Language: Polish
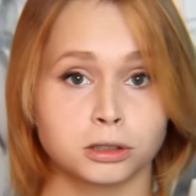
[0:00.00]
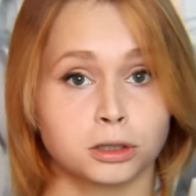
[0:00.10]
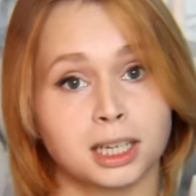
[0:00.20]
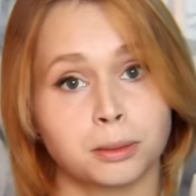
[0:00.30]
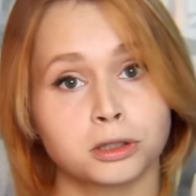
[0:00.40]

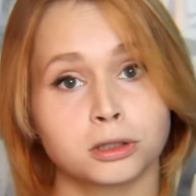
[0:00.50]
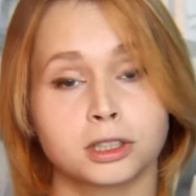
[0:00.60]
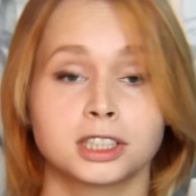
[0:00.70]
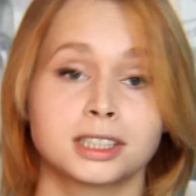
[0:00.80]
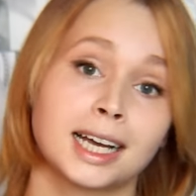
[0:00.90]
To samo
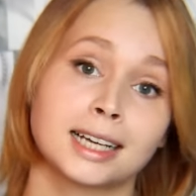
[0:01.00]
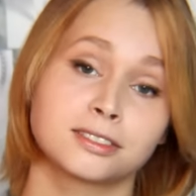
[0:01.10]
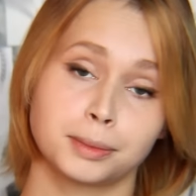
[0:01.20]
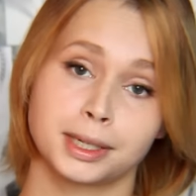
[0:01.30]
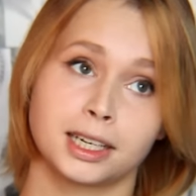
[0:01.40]
dotyczy
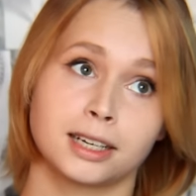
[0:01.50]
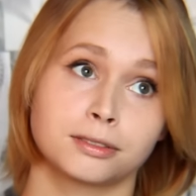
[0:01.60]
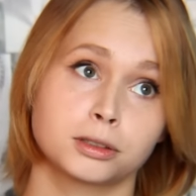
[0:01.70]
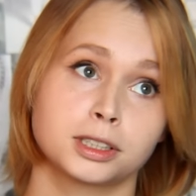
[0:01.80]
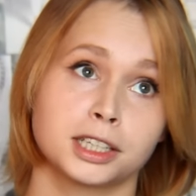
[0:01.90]
nazw maila
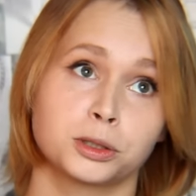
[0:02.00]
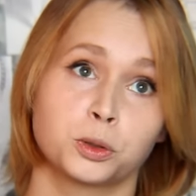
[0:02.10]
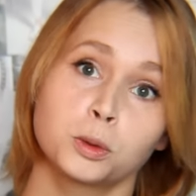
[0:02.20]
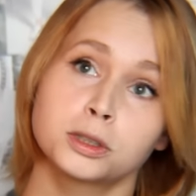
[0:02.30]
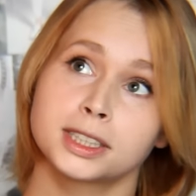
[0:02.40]
w
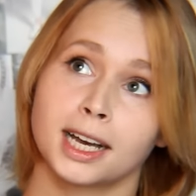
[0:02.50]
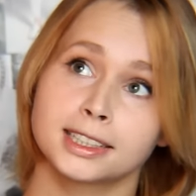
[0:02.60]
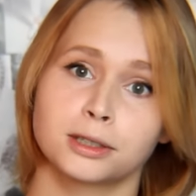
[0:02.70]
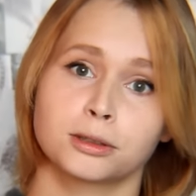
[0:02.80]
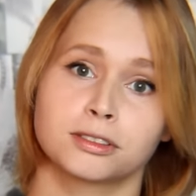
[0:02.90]
rodzaju
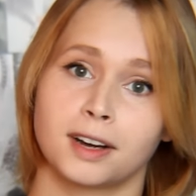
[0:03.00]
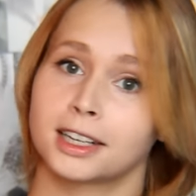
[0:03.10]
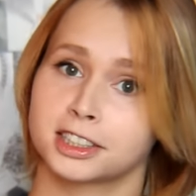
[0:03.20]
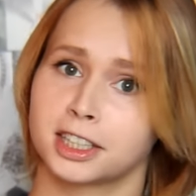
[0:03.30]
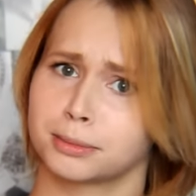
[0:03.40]

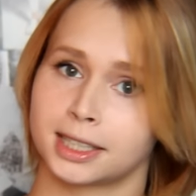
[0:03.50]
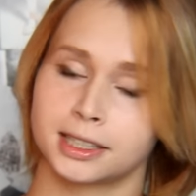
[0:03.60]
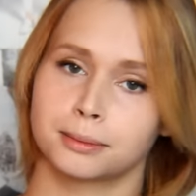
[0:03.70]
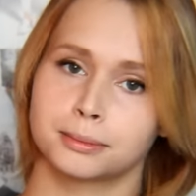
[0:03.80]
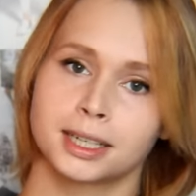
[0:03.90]

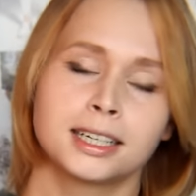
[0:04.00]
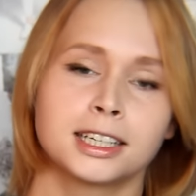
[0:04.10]
Lucja0277,